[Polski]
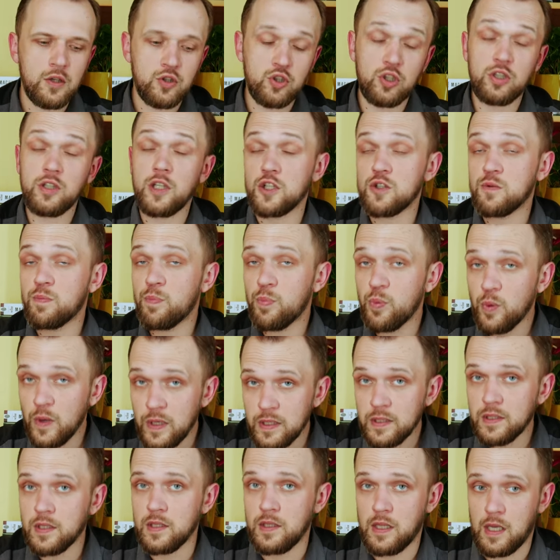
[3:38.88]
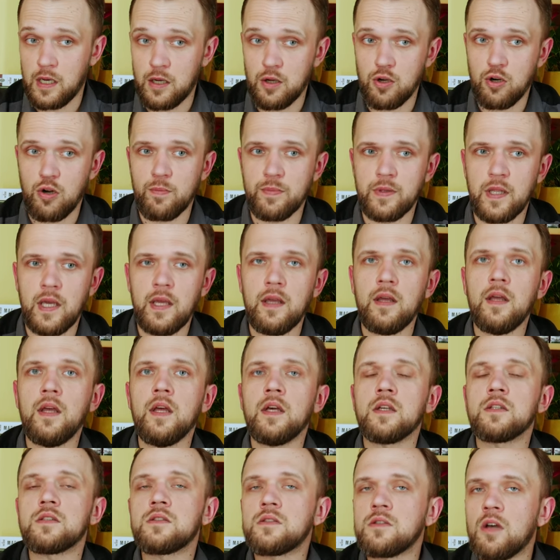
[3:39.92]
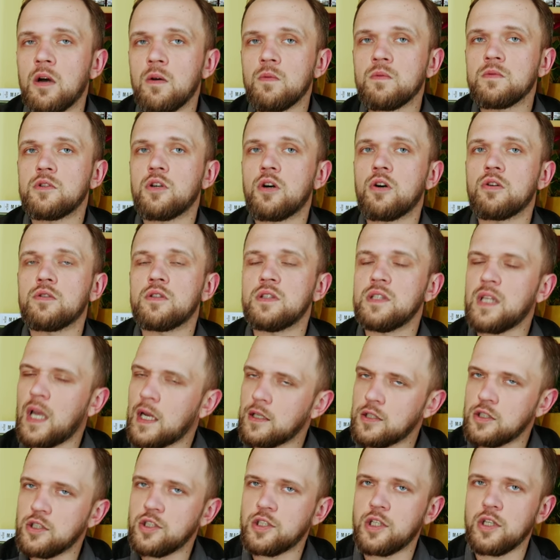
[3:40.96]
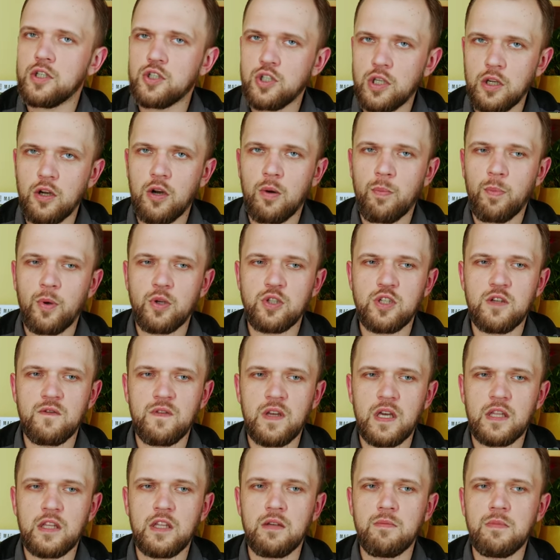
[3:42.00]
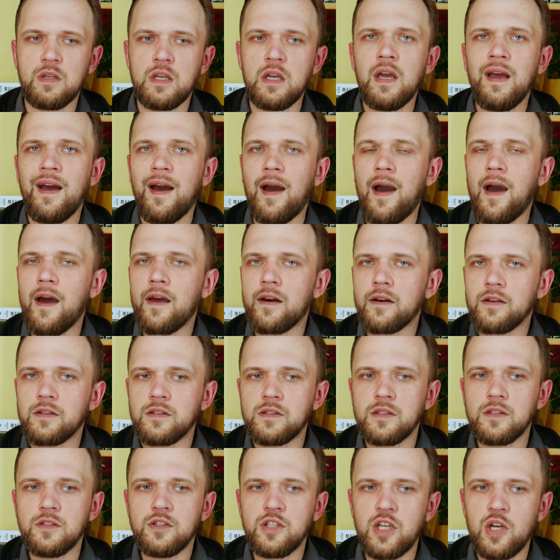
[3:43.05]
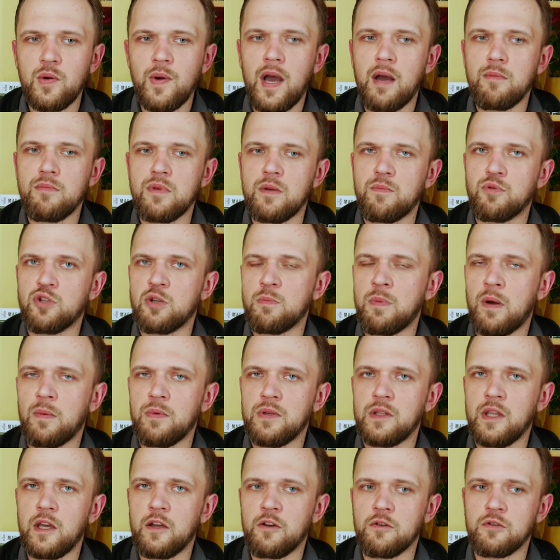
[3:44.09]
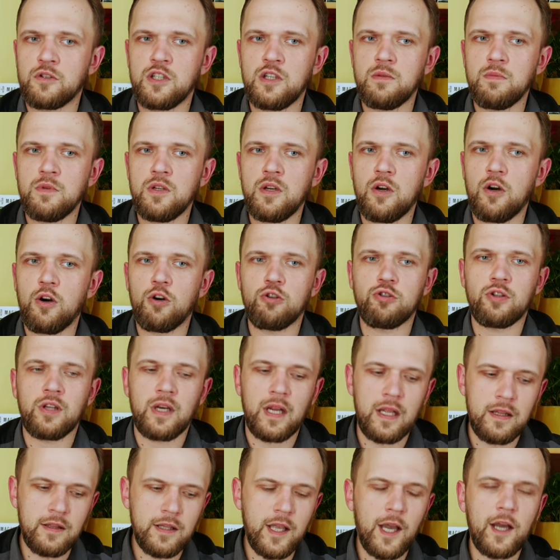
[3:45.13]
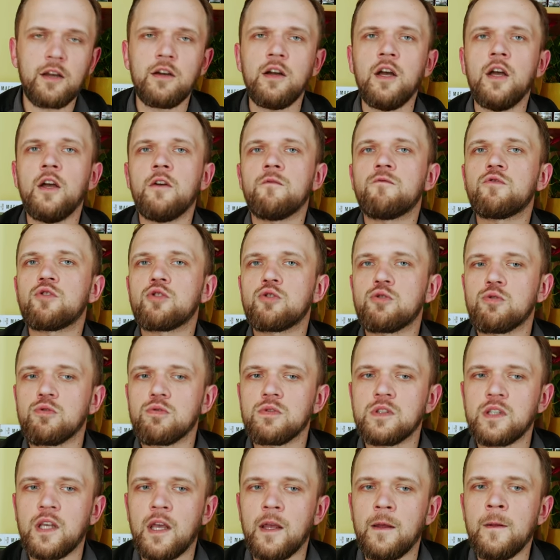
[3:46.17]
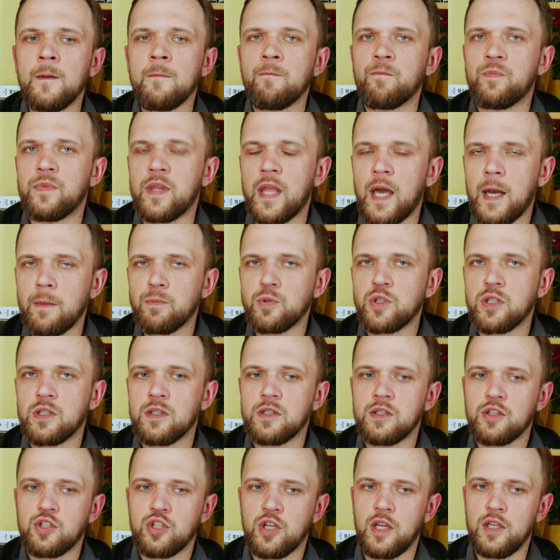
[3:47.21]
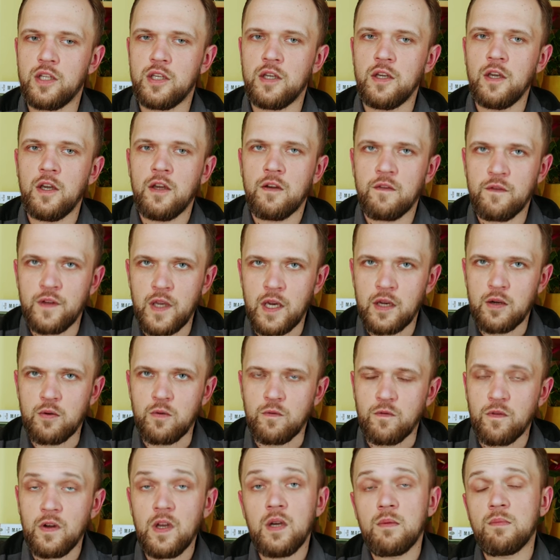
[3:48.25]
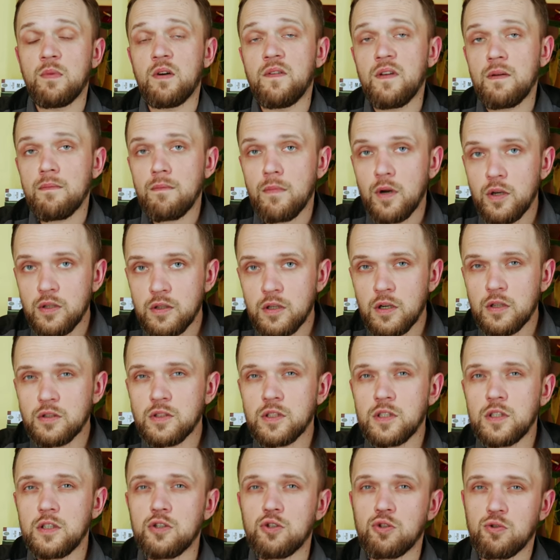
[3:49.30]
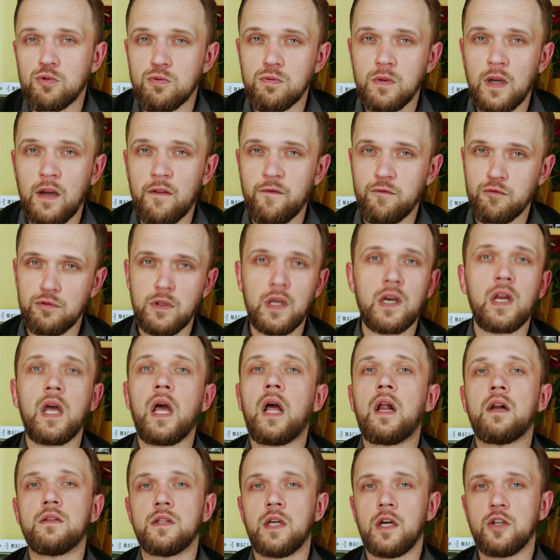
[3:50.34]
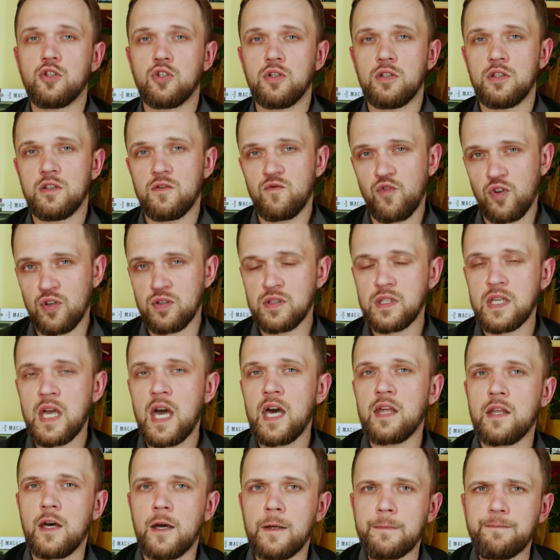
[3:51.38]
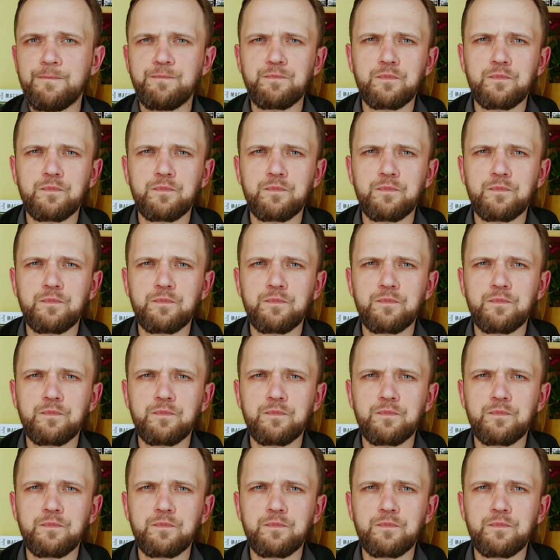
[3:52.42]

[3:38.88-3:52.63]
czy też płyty nagrobne są do dnia dzisiejszego podziwianymi arcydziełami przypominającymi o trendach w sztuce na przestrzeni wieków. Bowiem, moi drodzy, sztuka funeralna, czyli związana